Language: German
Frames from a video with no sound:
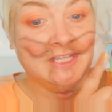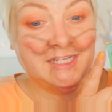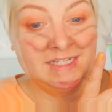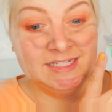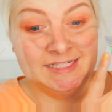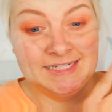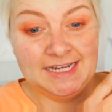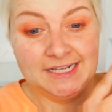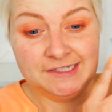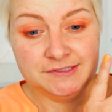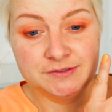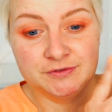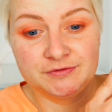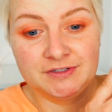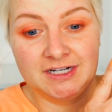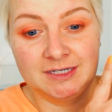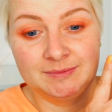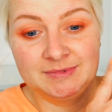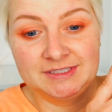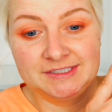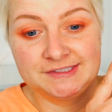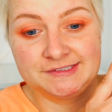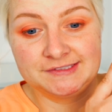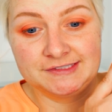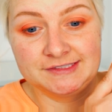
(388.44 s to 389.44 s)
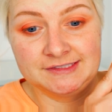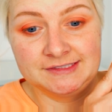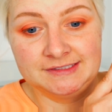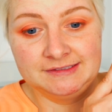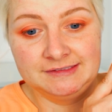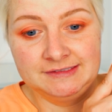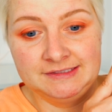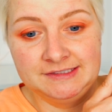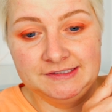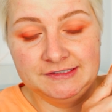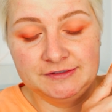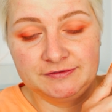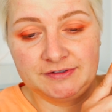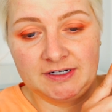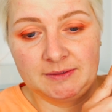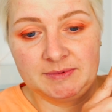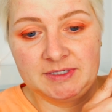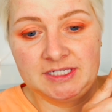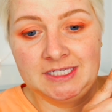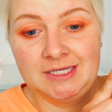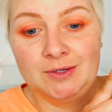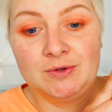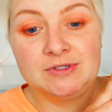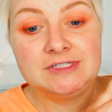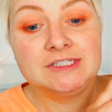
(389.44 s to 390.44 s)
Die nächste Farbe ist äh, diese Farbe
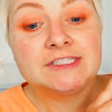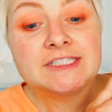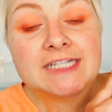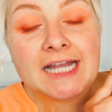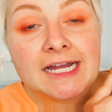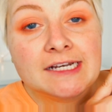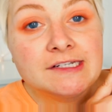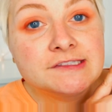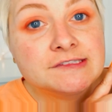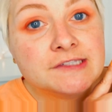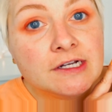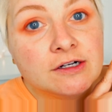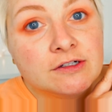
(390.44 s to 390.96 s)
hier und ich kann es